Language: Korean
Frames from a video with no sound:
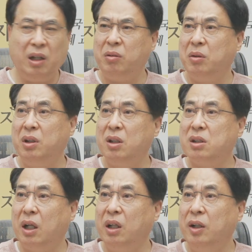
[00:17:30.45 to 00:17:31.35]
않고 그냥
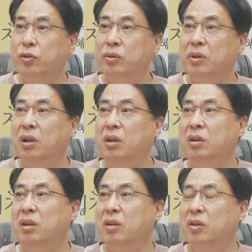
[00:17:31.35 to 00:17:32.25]
사인해주는 음.
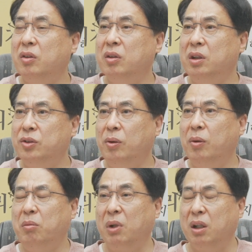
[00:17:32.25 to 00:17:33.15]
그런
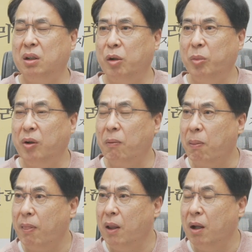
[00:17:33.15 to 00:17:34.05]
것들이죠. 말하자면 음.